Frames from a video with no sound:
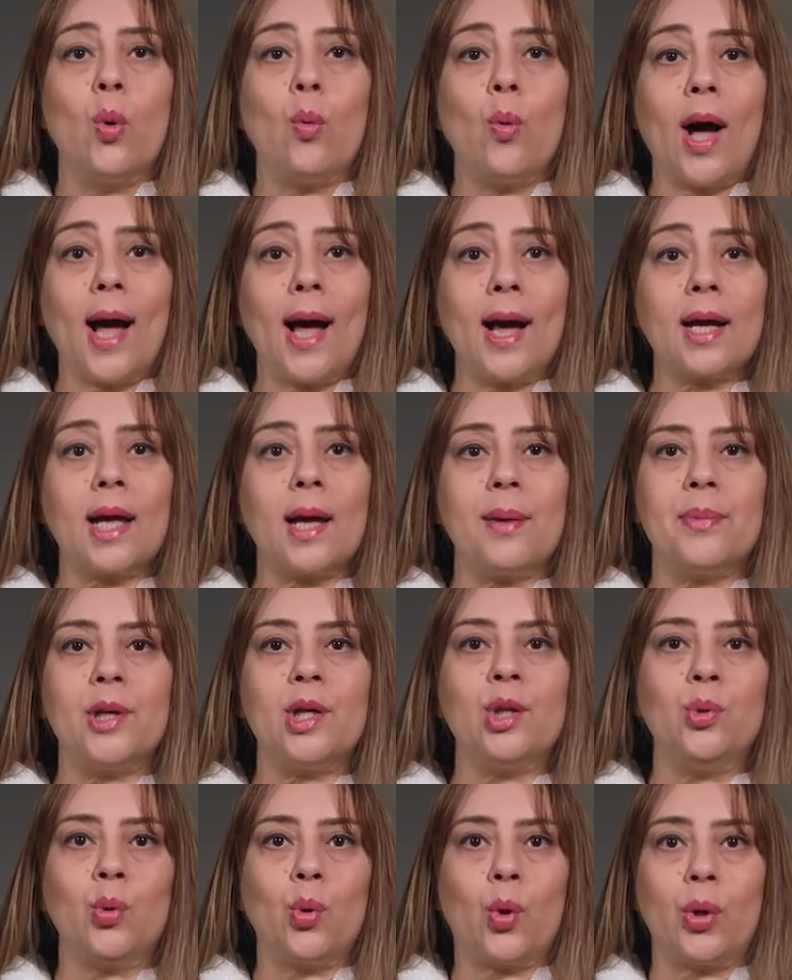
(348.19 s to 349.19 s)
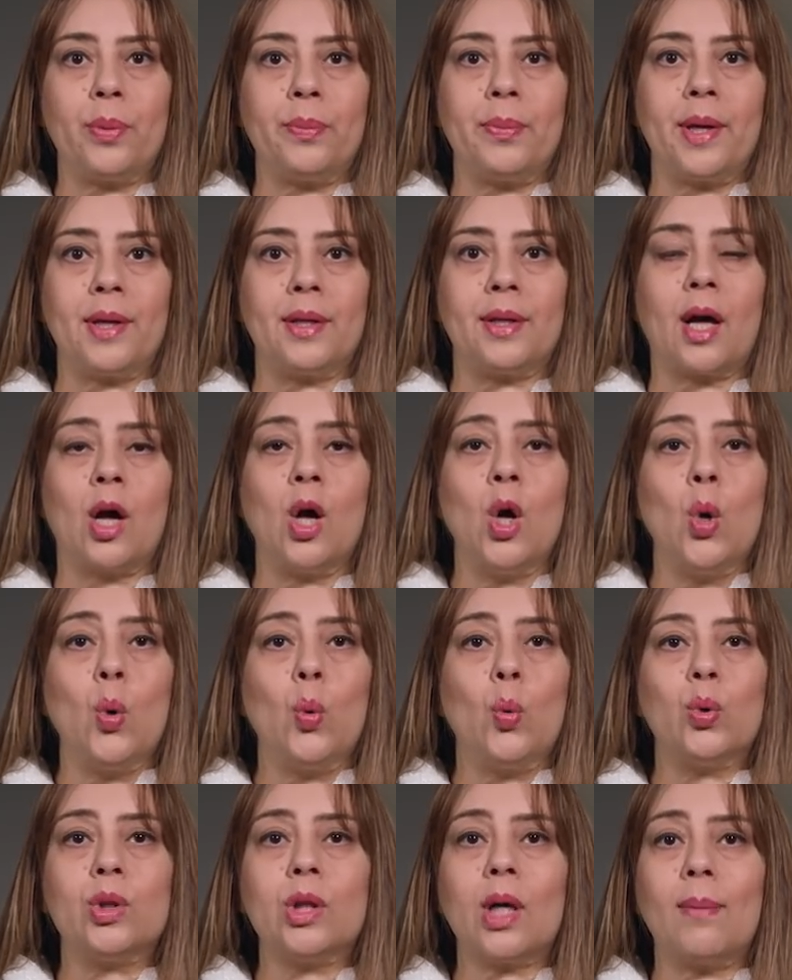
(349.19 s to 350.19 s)
وحكم أنه عبادة
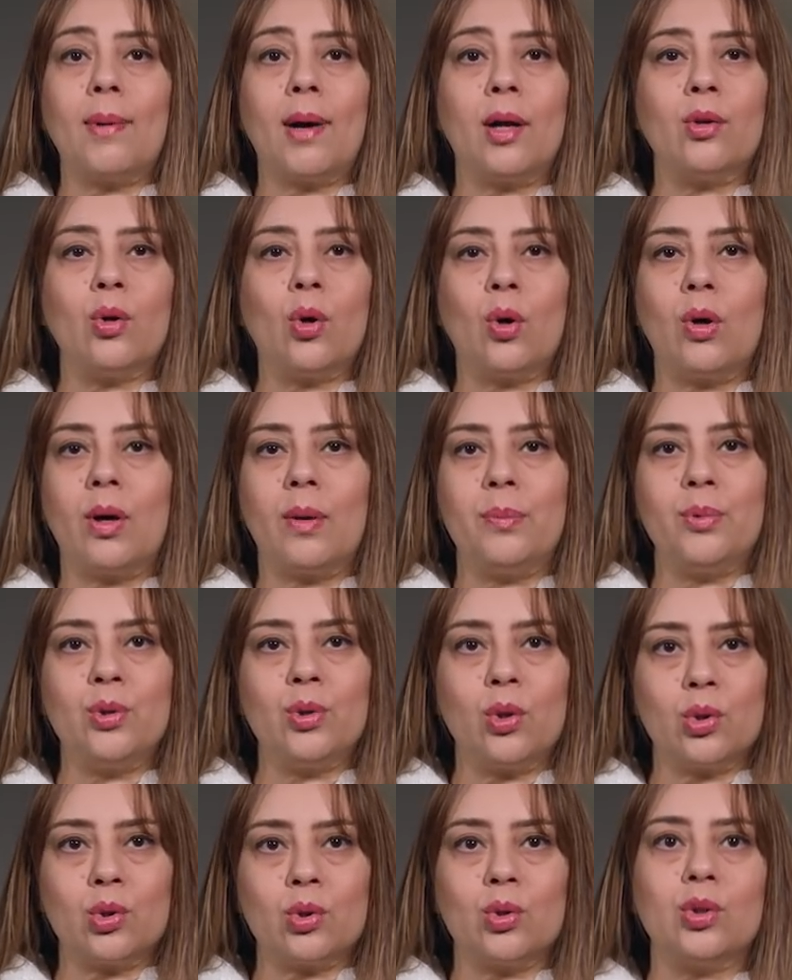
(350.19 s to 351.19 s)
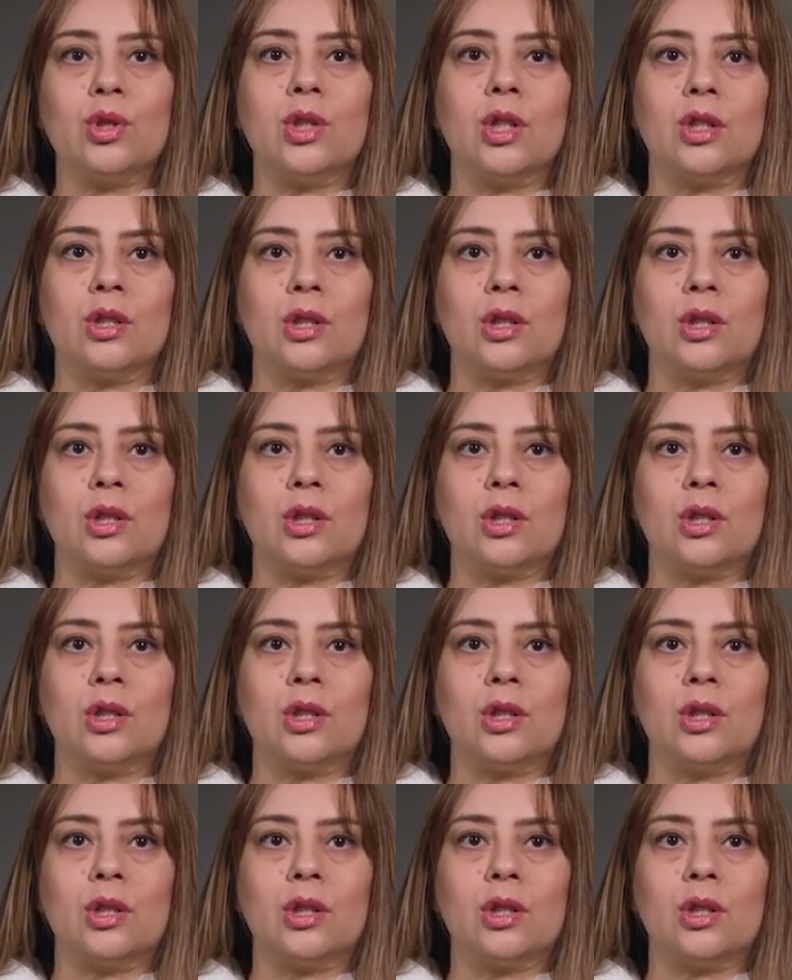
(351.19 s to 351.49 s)
وطبعا هو بيقصد